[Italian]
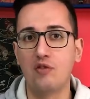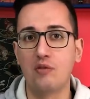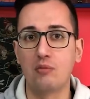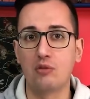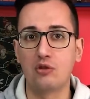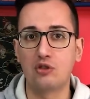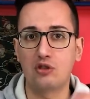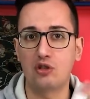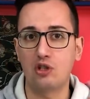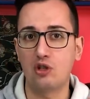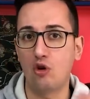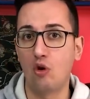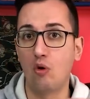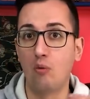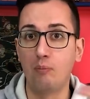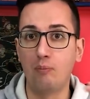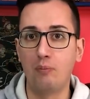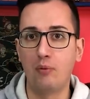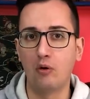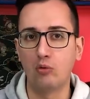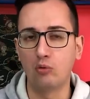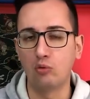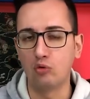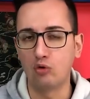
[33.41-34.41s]
vi mostrerò
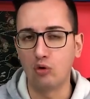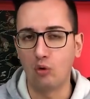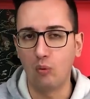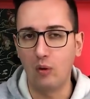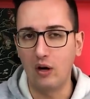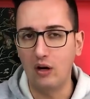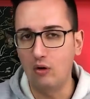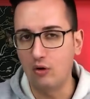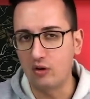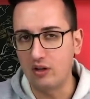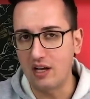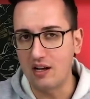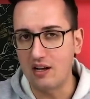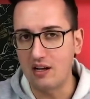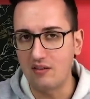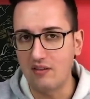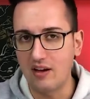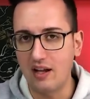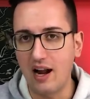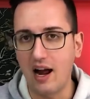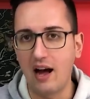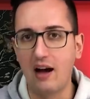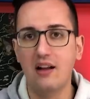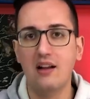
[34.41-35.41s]
un po' tutto quello che
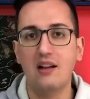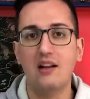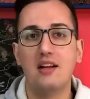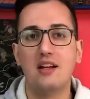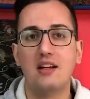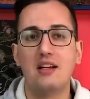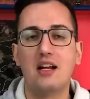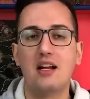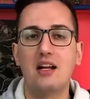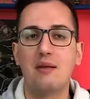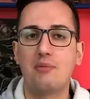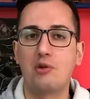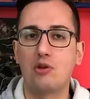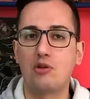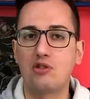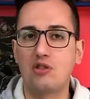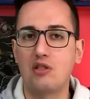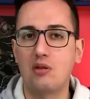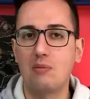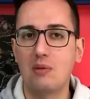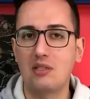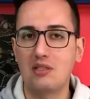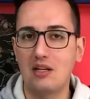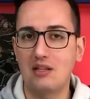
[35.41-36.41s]
arriverà nelle
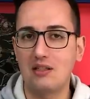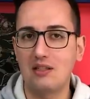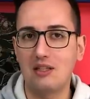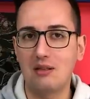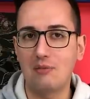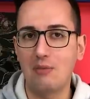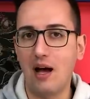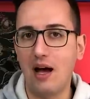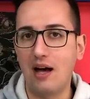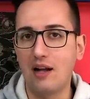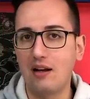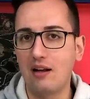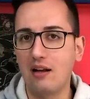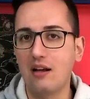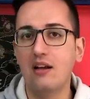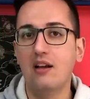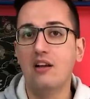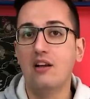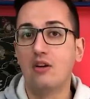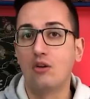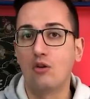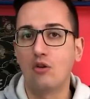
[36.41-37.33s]
prossime settimane,